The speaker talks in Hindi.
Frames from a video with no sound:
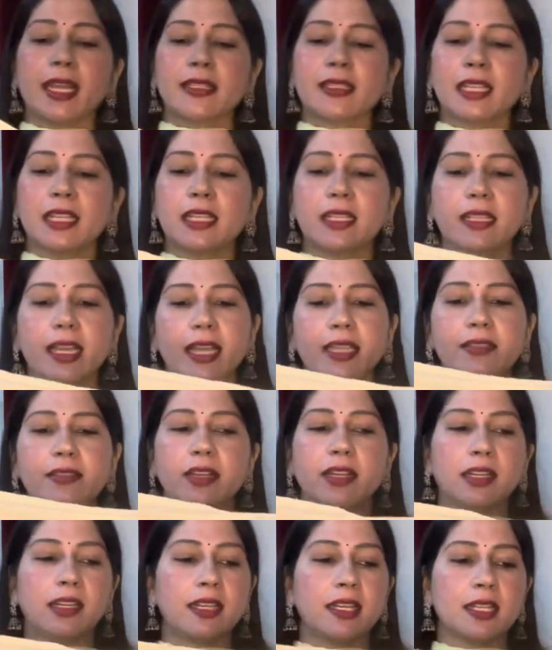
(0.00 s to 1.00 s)
एक्सएल साइज
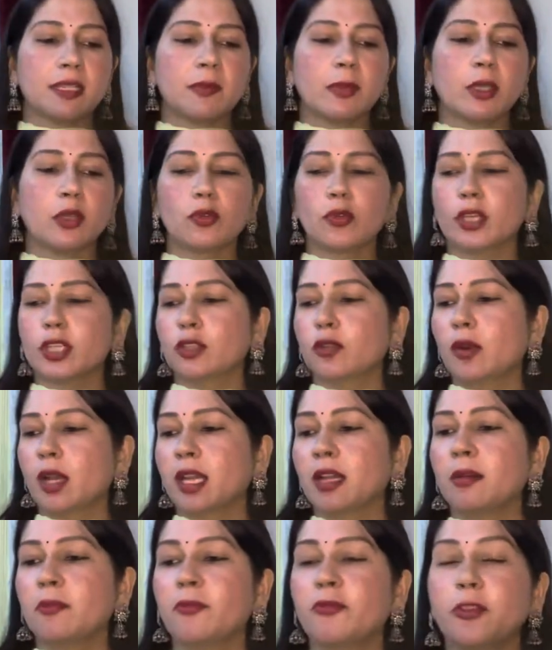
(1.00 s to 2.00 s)
रख लिया इसमें क्योंकि
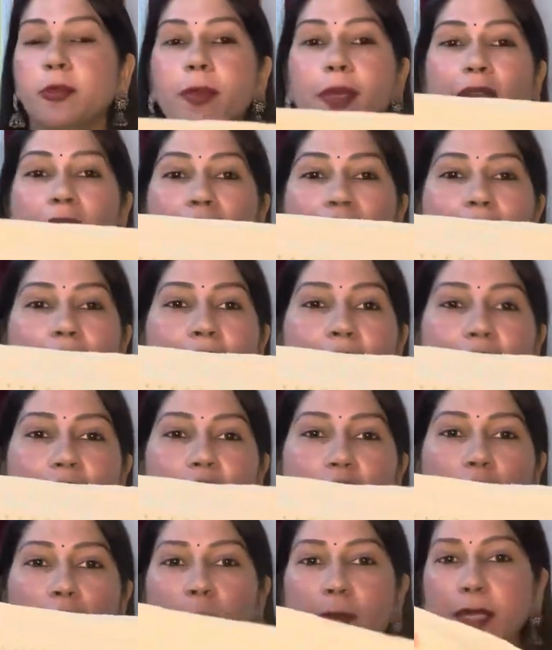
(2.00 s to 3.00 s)
थोड़ा कम्फी भी रहता है
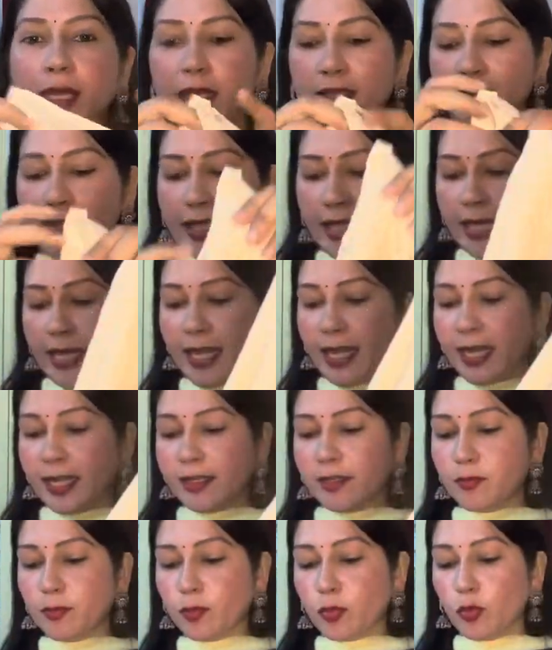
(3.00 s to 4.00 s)
अच्छा भी लगता है
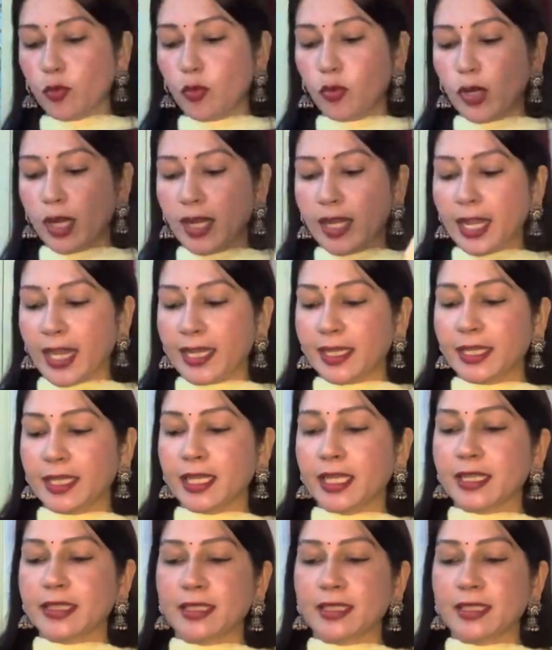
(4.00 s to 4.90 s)
एंड पूरा लाइनिंग के